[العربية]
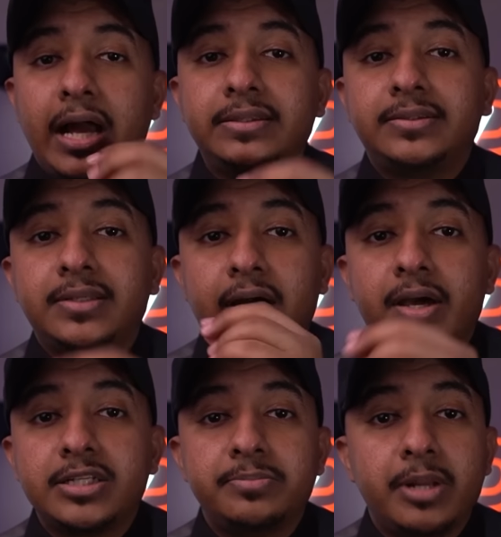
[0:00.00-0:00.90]
حتى
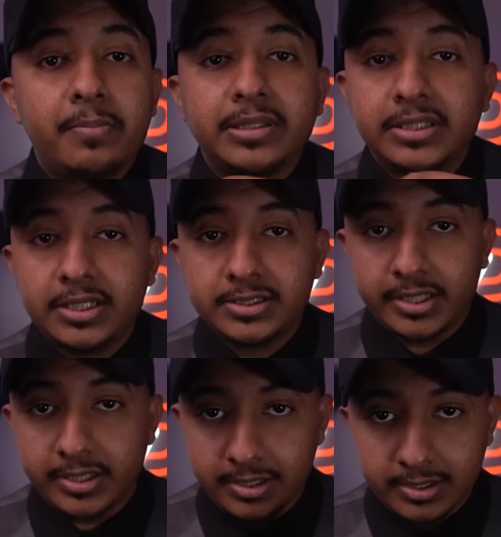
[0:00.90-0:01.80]
خرج من المنطقة
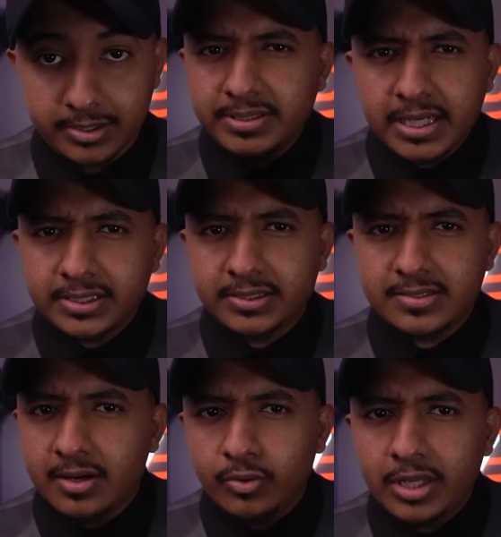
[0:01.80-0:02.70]
الشرقية بدأت
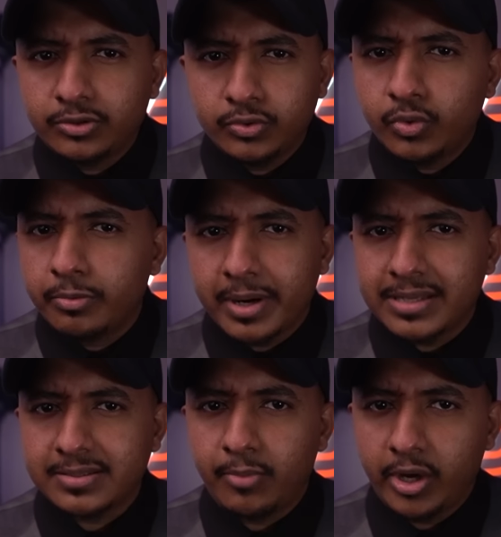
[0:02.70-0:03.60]
التساؤلات تدور
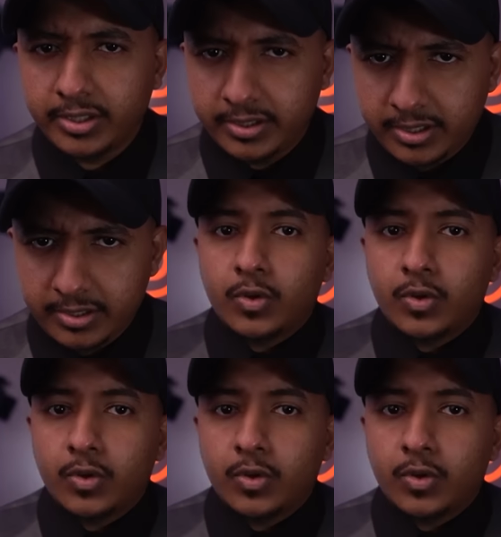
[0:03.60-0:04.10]
براس المحققين